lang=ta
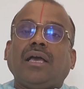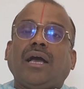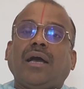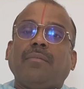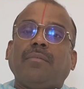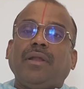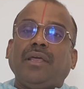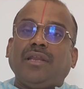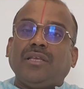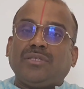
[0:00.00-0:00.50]

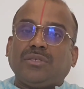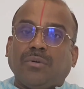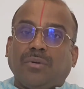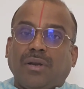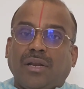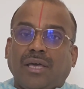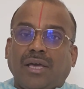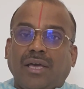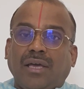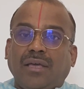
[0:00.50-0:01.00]
அப்படின்னு
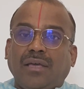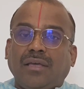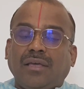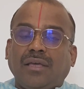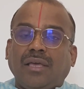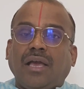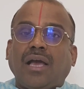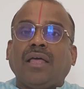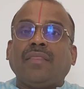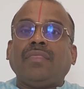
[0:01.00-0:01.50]
சொன்னால்
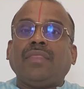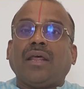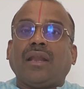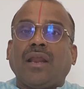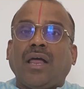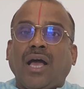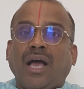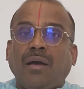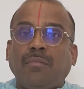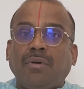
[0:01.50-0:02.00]
அந்த
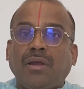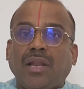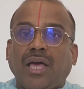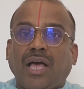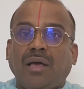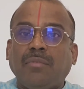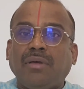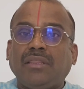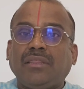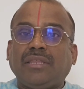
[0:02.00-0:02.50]
ராம
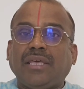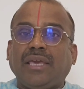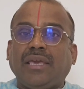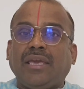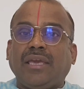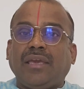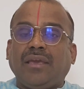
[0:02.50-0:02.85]
நாமத்தை